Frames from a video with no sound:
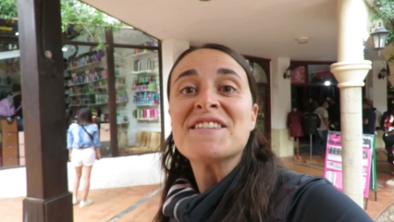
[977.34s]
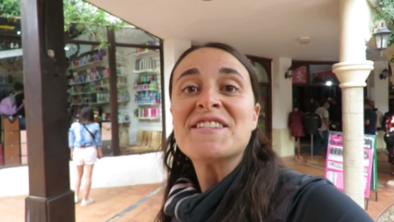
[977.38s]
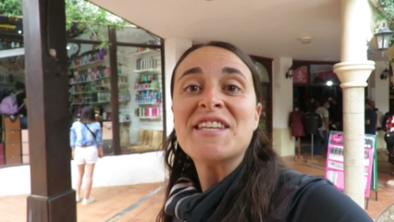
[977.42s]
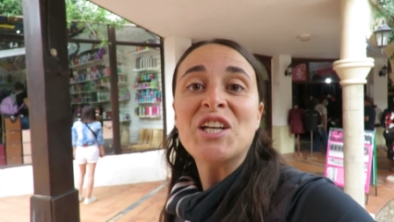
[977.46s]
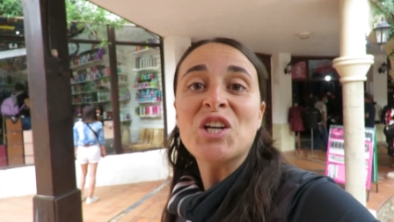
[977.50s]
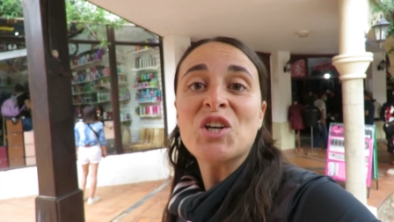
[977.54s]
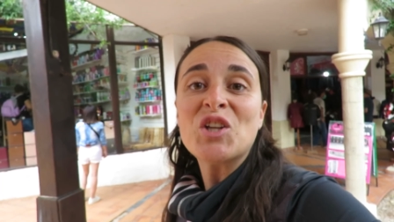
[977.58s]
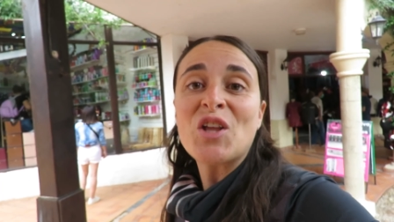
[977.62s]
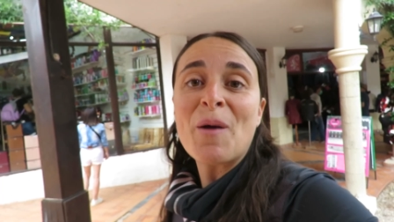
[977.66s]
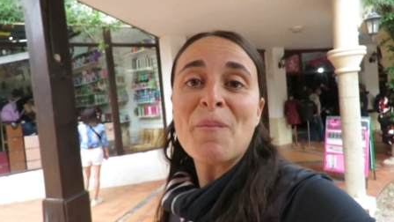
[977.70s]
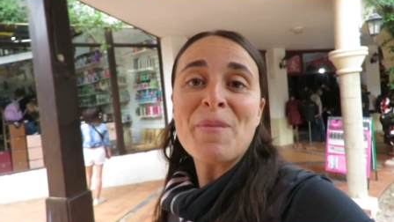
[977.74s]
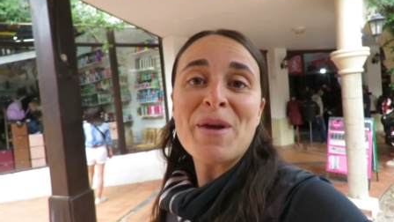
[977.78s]

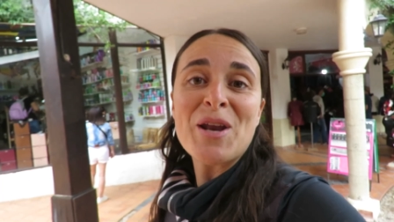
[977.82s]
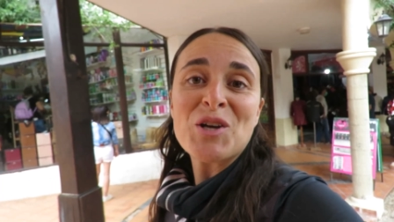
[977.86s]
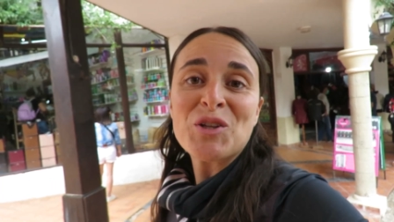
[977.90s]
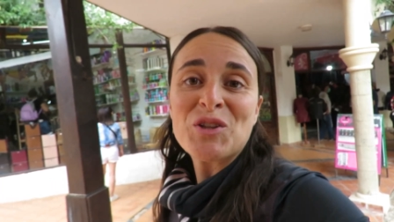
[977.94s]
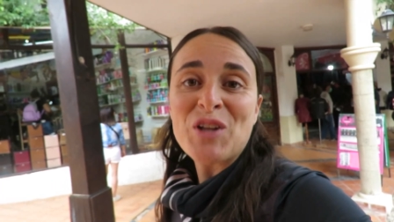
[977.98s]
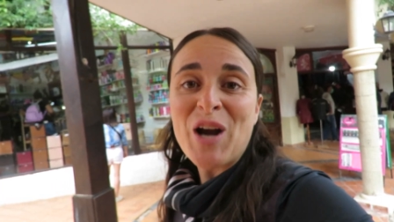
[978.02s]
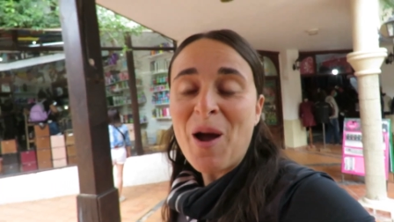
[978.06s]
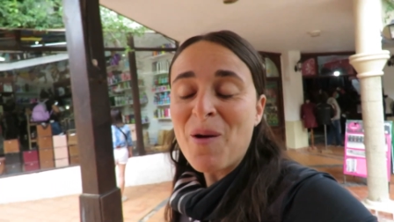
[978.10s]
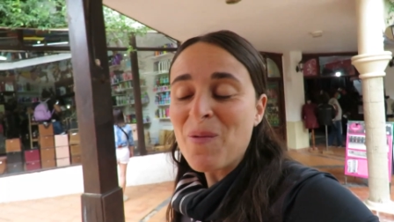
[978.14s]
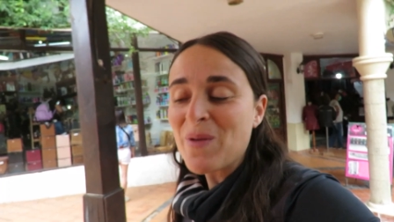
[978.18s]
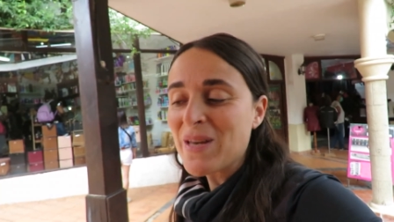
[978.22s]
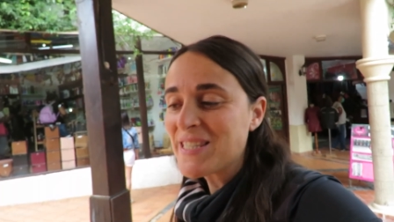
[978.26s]
Sino también
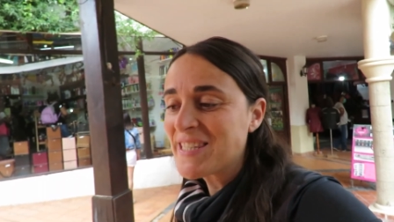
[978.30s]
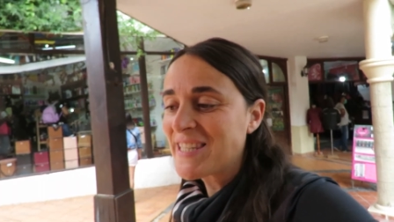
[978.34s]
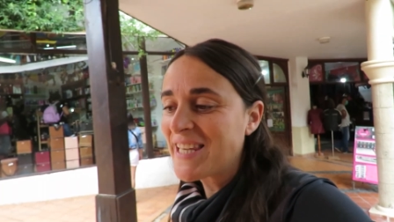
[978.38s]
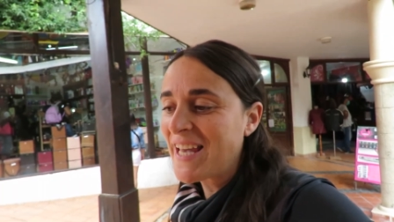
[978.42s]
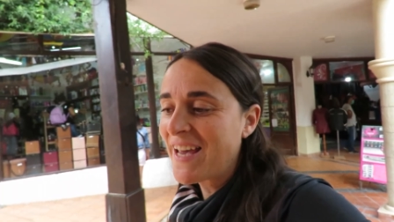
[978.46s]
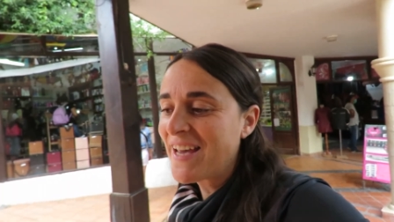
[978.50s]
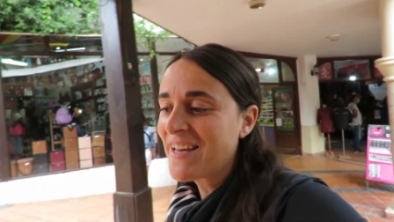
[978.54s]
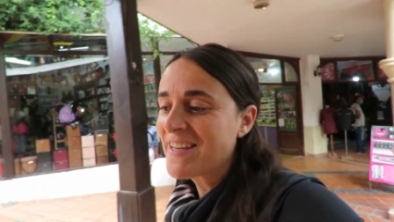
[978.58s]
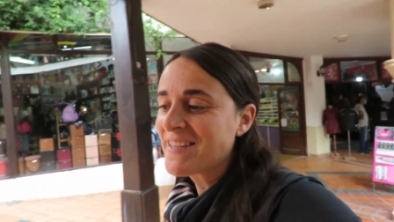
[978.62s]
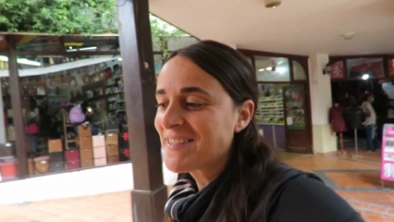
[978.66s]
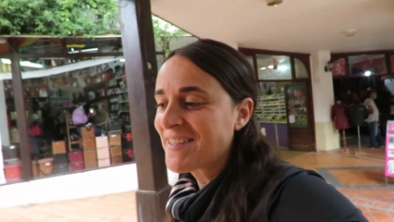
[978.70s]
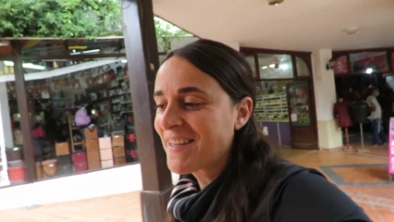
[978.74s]
otras
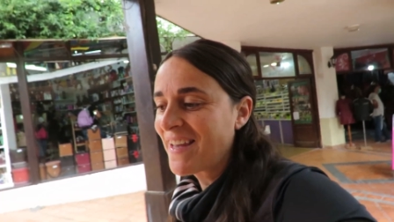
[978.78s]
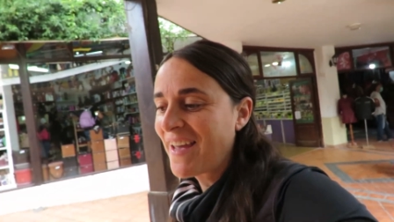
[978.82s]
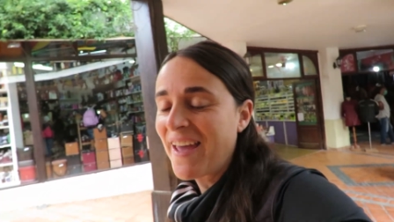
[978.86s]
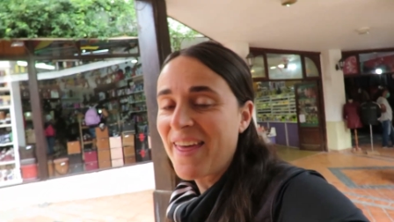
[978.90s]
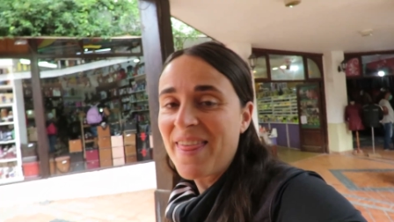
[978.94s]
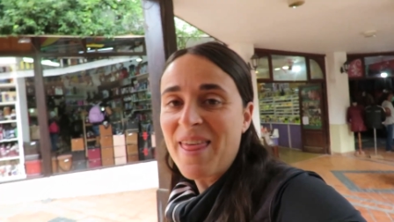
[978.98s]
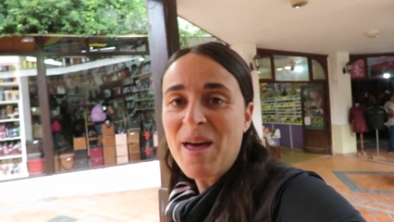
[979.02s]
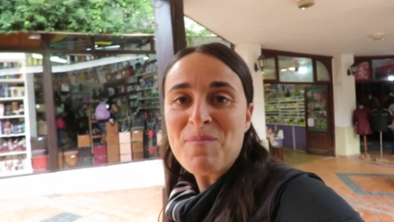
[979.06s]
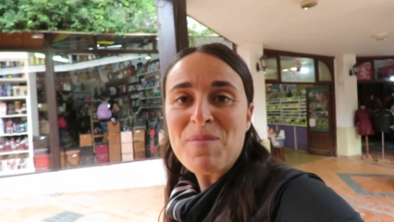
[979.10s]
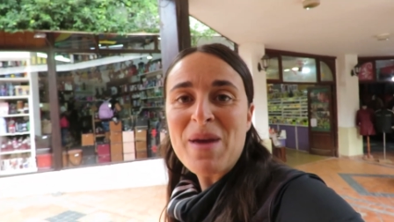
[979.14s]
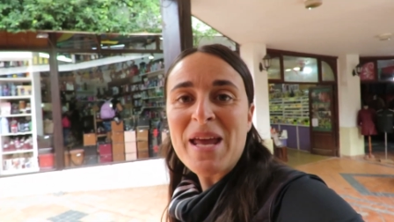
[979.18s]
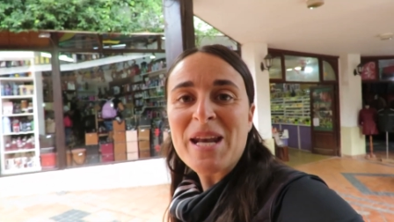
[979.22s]
veces
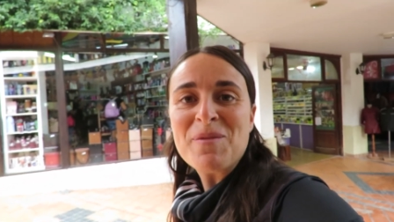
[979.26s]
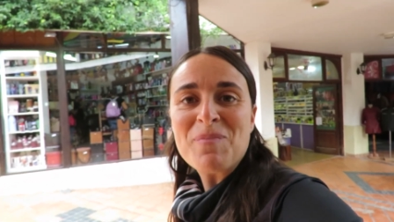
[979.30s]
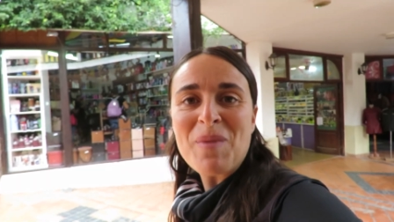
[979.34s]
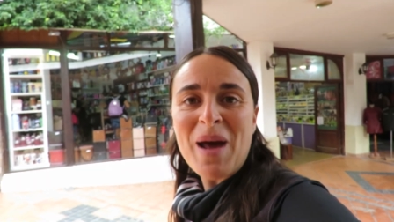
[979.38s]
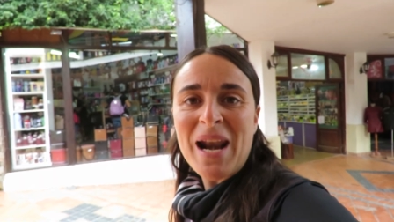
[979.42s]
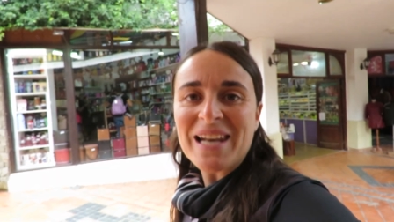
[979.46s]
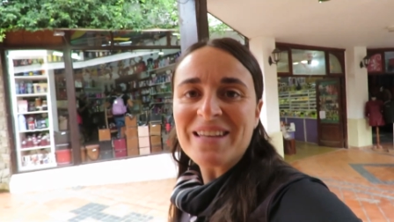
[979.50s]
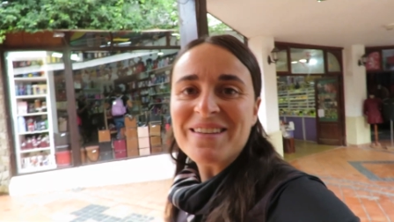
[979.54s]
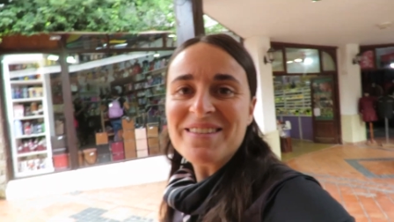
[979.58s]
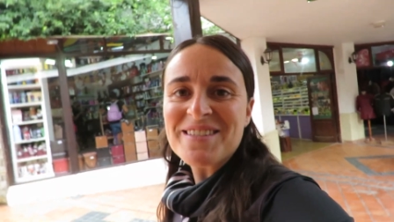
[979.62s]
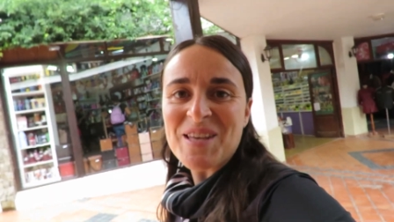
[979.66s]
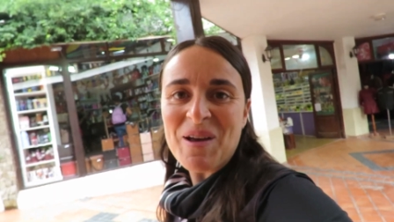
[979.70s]
eh, Damián y
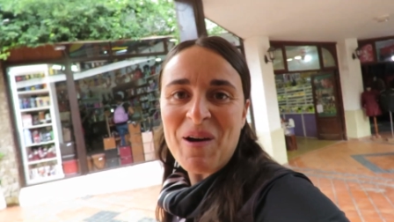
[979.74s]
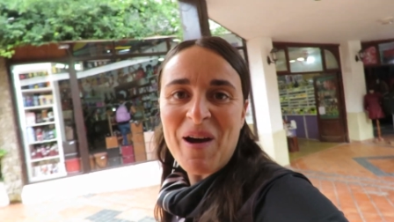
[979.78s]
Merlín